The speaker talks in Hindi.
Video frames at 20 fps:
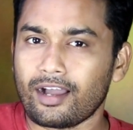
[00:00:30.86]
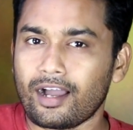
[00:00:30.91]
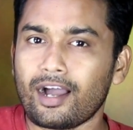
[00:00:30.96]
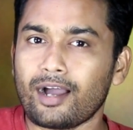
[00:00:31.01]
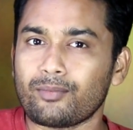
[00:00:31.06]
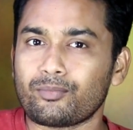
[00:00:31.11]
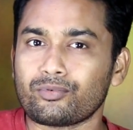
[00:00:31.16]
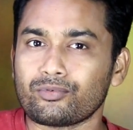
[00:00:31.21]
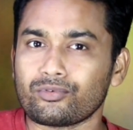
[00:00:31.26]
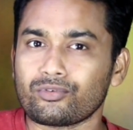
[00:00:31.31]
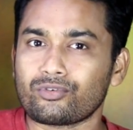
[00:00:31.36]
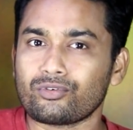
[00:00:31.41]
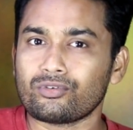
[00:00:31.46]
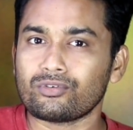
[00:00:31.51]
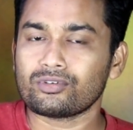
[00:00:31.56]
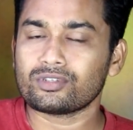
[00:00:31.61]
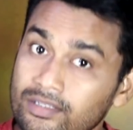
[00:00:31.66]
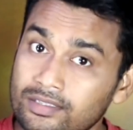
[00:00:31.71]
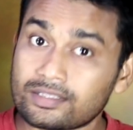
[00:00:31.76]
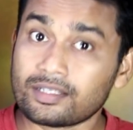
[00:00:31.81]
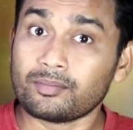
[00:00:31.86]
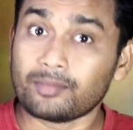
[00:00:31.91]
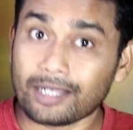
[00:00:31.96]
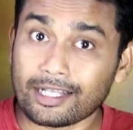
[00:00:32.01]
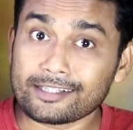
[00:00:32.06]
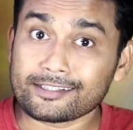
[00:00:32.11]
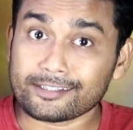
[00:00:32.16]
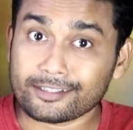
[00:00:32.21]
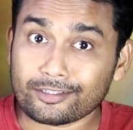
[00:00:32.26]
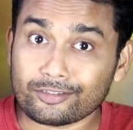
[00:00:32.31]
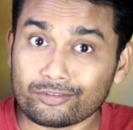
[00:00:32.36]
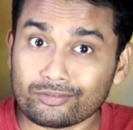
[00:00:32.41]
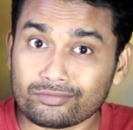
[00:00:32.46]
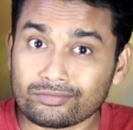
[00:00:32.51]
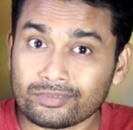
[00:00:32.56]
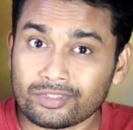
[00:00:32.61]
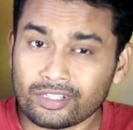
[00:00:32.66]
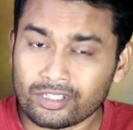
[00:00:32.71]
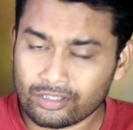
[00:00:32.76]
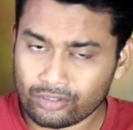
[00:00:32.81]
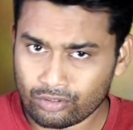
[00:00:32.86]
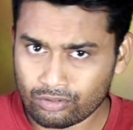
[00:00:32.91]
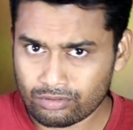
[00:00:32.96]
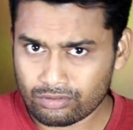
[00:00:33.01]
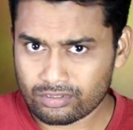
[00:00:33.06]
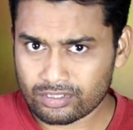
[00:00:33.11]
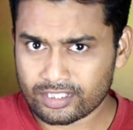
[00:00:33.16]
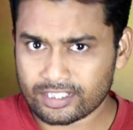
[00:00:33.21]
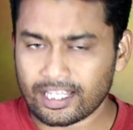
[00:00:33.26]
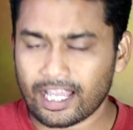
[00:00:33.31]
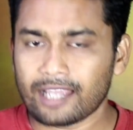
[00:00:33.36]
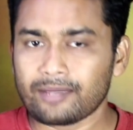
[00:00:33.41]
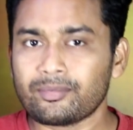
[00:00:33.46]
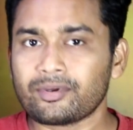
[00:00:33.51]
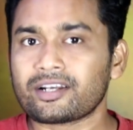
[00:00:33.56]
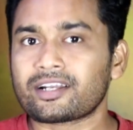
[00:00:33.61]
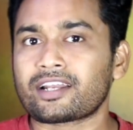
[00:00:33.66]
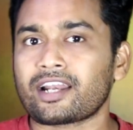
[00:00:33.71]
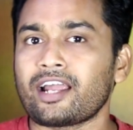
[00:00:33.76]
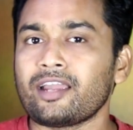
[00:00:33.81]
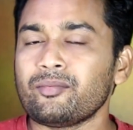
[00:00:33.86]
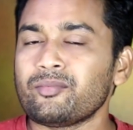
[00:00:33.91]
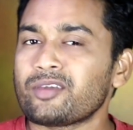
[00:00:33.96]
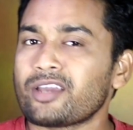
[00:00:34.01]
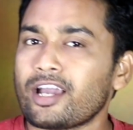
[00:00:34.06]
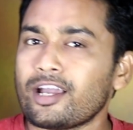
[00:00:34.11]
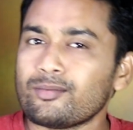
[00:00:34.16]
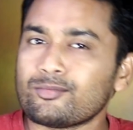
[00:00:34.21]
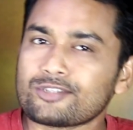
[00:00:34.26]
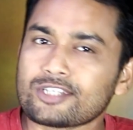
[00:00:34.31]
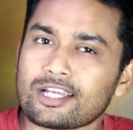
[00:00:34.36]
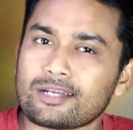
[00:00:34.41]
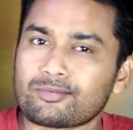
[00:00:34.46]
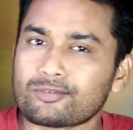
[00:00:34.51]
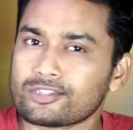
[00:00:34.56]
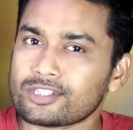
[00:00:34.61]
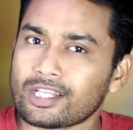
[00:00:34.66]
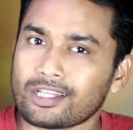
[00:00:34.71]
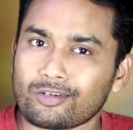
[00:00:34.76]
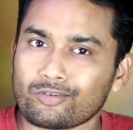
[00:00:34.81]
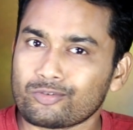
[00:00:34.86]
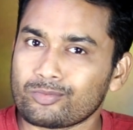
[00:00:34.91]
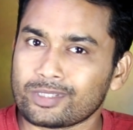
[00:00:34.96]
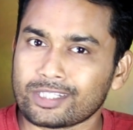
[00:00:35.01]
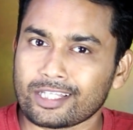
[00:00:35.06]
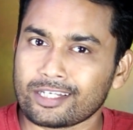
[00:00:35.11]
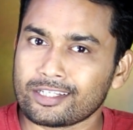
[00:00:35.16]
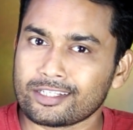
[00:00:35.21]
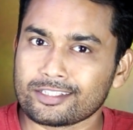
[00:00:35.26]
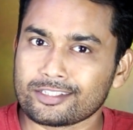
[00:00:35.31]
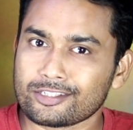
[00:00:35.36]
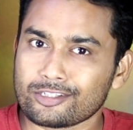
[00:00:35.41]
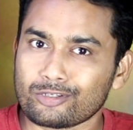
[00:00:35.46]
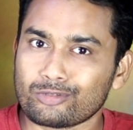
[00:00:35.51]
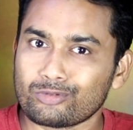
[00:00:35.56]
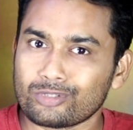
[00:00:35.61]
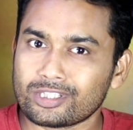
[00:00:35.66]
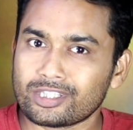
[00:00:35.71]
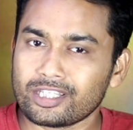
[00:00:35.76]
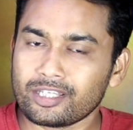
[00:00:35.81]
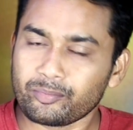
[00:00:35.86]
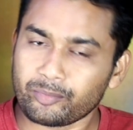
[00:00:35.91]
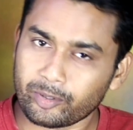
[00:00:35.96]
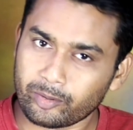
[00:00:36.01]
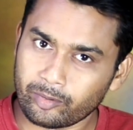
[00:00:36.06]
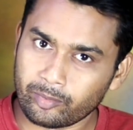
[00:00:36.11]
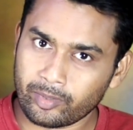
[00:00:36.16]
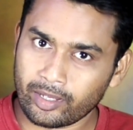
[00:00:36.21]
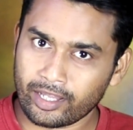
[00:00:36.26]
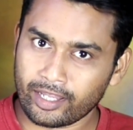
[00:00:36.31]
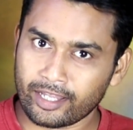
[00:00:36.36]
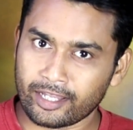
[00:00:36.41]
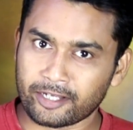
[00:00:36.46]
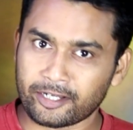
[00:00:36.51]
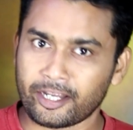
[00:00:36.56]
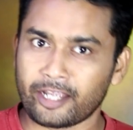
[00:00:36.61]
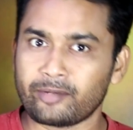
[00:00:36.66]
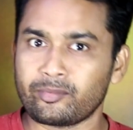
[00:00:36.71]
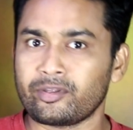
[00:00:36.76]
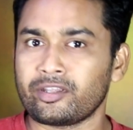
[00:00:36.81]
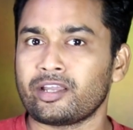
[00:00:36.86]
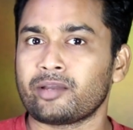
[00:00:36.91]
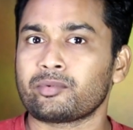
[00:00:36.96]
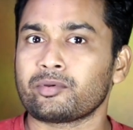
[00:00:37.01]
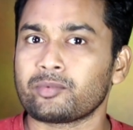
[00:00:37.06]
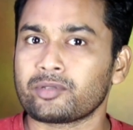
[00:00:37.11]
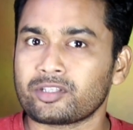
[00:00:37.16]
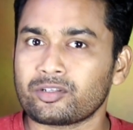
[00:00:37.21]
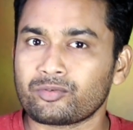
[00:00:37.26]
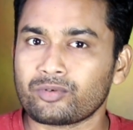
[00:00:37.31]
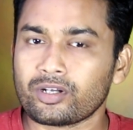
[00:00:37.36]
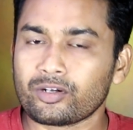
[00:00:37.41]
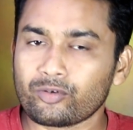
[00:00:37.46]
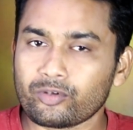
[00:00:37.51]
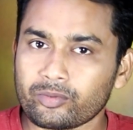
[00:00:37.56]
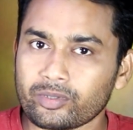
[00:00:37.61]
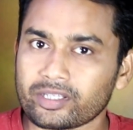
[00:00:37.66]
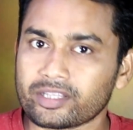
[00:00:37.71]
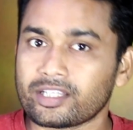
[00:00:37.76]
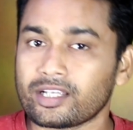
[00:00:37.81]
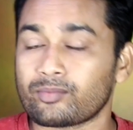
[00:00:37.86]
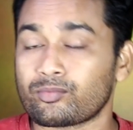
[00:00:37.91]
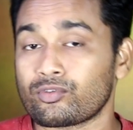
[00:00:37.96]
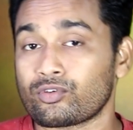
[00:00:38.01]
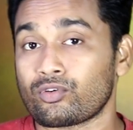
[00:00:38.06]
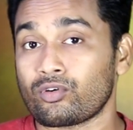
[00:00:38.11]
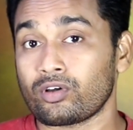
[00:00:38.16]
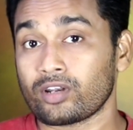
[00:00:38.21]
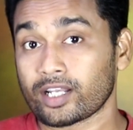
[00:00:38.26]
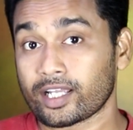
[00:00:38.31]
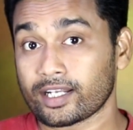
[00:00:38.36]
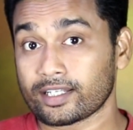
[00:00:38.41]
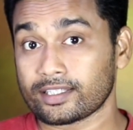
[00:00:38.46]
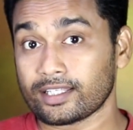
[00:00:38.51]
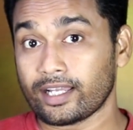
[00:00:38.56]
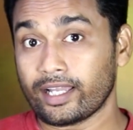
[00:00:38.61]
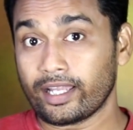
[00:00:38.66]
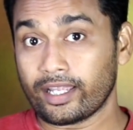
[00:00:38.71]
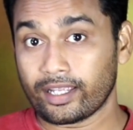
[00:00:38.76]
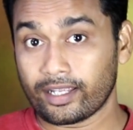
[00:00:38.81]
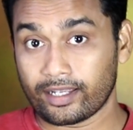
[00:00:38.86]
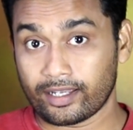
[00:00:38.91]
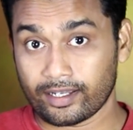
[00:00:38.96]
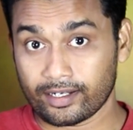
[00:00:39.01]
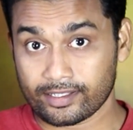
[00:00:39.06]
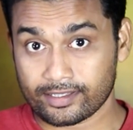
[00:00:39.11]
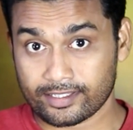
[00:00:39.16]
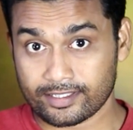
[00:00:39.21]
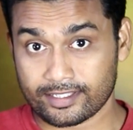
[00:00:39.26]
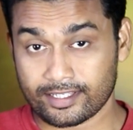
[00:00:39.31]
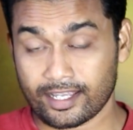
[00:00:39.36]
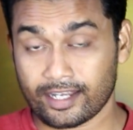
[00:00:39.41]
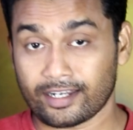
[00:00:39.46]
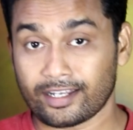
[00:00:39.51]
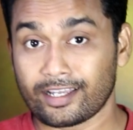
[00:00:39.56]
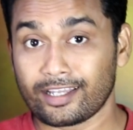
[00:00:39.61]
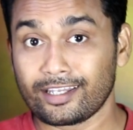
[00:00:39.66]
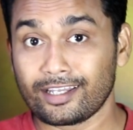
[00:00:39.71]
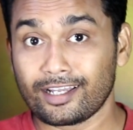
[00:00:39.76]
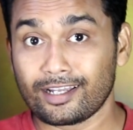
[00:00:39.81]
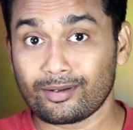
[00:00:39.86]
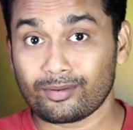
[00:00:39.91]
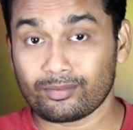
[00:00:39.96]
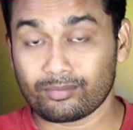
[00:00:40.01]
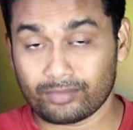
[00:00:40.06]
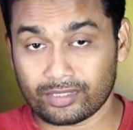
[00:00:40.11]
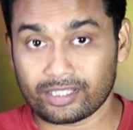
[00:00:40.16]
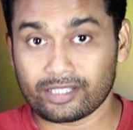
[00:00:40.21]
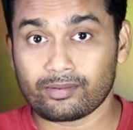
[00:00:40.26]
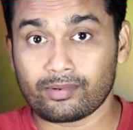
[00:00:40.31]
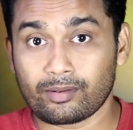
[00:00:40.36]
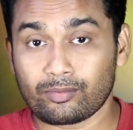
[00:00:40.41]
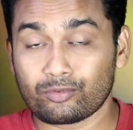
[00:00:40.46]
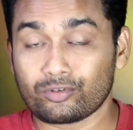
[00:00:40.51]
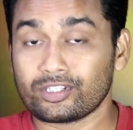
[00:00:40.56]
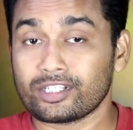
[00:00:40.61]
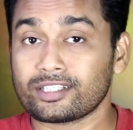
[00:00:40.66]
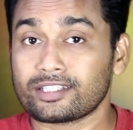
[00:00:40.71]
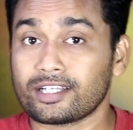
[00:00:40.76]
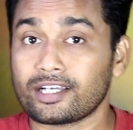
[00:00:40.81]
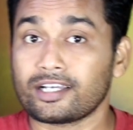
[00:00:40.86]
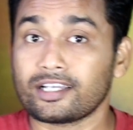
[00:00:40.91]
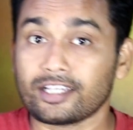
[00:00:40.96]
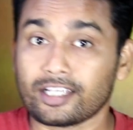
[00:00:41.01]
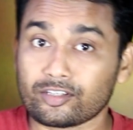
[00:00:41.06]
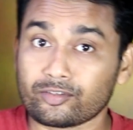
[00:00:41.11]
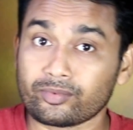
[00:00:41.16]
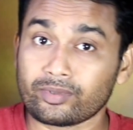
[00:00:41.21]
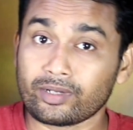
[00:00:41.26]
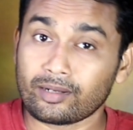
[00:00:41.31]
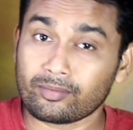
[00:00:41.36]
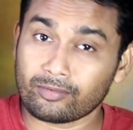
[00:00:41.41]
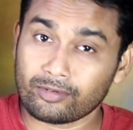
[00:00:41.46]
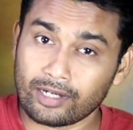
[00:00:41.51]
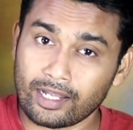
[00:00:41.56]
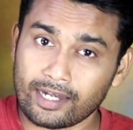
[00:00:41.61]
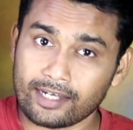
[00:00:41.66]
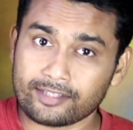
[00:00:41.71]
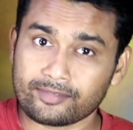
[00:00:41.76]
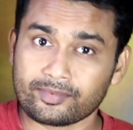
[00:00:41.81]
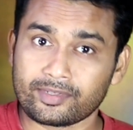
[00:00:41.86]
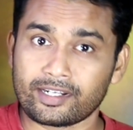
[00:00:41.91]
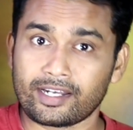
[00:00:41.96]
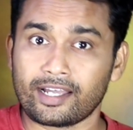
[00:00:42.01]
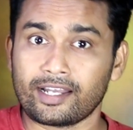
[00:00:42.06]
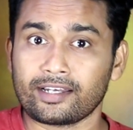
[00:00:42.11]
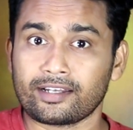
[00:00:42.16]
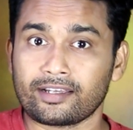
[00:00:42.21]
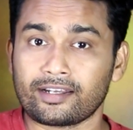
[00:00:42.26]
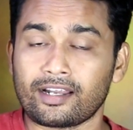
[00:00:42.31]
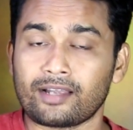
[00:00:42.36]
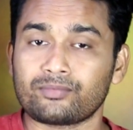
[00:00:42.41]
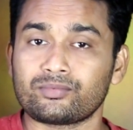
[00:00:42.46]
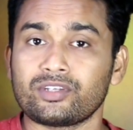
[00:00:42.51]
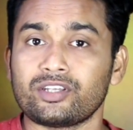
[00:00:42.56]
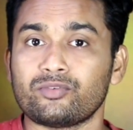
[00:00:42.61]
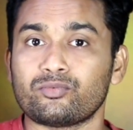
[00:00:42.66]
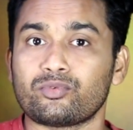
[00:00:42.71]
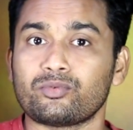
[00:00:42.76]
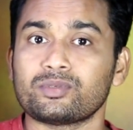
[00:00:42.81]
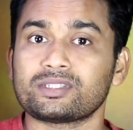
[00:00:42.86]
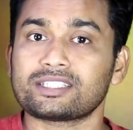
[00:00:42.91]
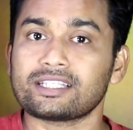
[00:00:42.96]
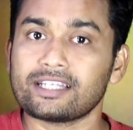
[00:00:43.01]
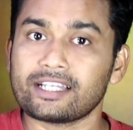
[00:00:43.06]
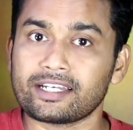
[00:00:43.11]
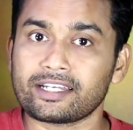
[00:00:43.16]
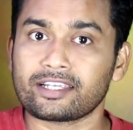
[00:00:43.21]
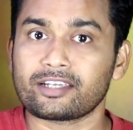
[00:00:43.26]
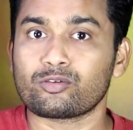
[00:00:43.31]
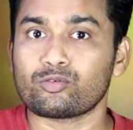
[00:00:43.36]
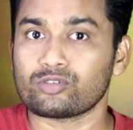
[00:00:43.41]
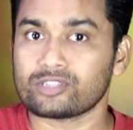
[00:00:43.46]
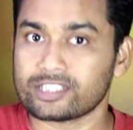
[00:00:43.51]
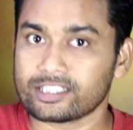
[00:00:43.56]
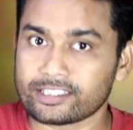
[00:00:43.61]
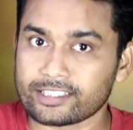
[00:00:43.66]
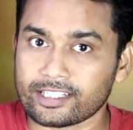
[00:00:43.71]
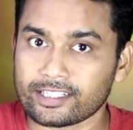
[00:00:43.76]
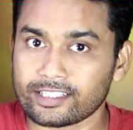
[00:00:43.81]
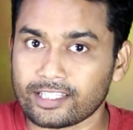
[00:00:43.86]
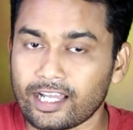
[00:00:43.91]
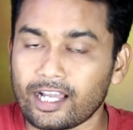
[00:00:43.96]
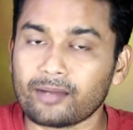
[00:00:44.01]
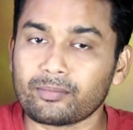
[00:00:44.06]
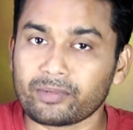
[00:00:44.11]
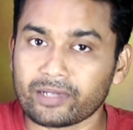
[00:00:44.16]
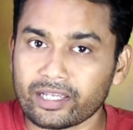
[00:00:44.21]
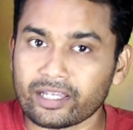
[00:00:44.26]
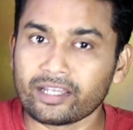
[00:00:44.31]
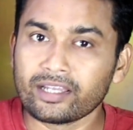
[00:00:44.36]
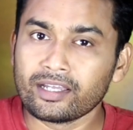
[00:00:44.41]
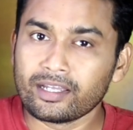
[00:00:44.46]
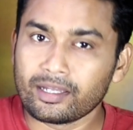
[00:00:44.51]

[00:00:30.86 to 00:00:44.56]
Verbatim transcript: आप उनको संभाल सको तो साइबर क्राइम क्या है मुझे आपको ज़्यादा कुछ बताने की ज़रूरत नहीं फिर भी मैं एक लाइन में यहाँ पे बताऊँगा कोई व्यक्ति आपको कॉल करता है गलत जानकारियाँ मतलब आपको देता है या तो फिर आपको लालच में डालकर आपसे इन्फॉर्मेशन लेने की कोशिश करता है आपके